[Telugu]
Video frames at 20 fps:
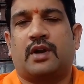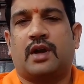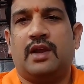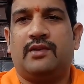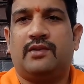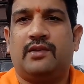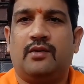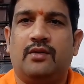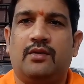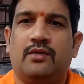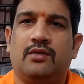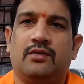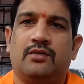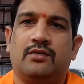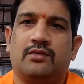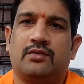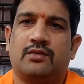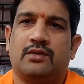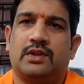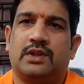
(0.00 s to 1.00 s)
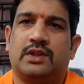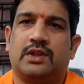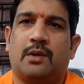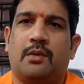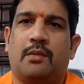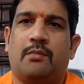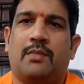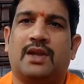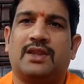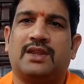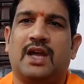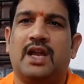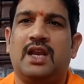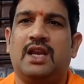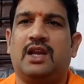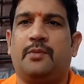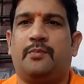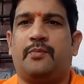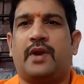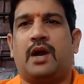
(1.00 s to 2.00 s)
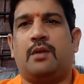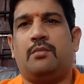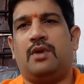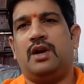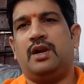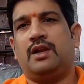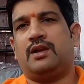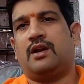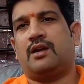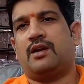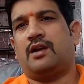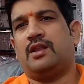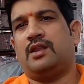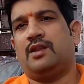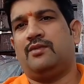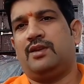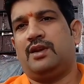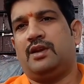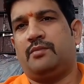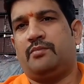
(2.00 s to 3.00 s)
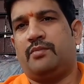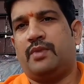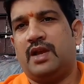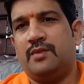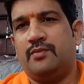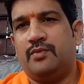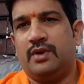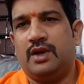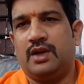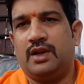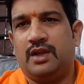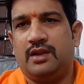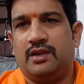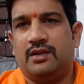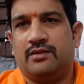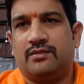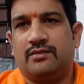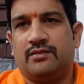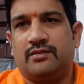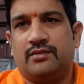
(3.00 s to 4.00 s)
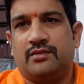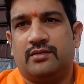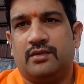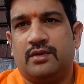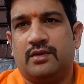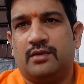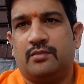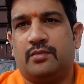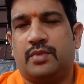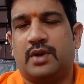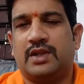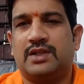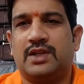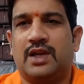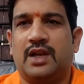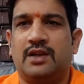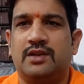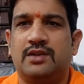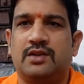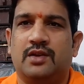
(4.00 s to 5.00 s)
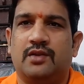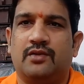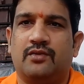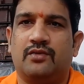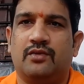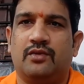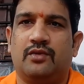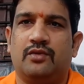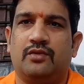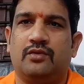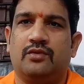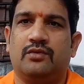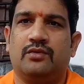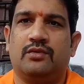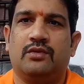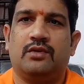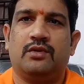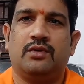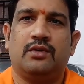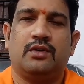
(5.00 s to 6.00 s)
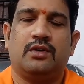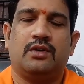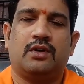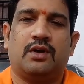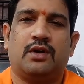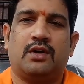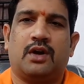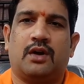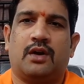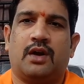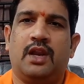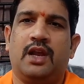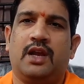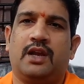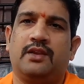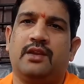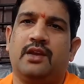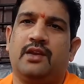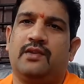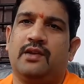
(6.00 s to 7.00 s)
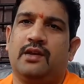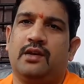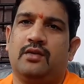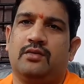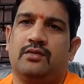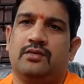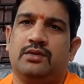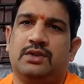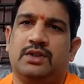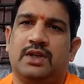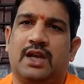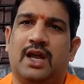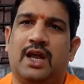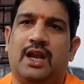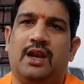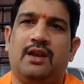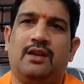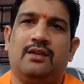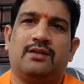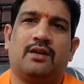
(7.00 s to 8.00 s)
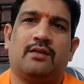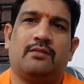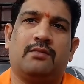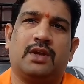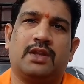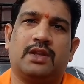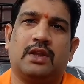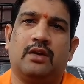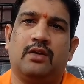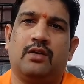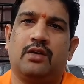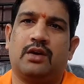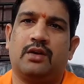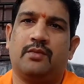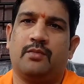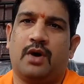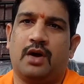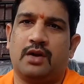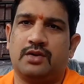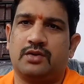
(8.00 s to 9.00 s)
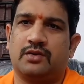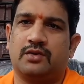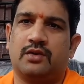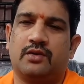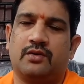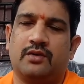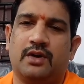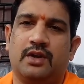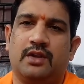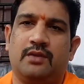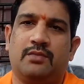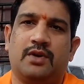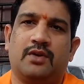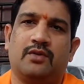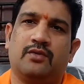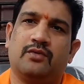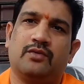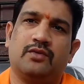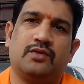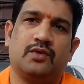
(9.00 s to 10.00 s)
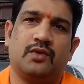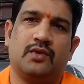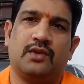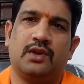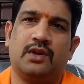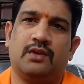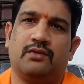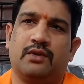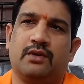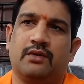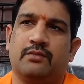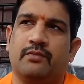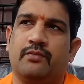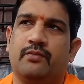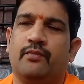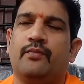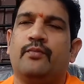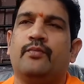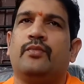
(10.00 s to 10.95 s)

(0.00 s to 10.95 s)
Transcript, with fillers: క్రైస్తవులు తమ మతానికి ప్రామాణిక గ్రంథమైన బైబిల్ని ప్రచారం చేసుకుంటూ అనేక దేశాల్లో జనాల్ని తమ మతంలోకి మార్చుకోవడం అనేది మనం చూస్తూనే ఉన్నాం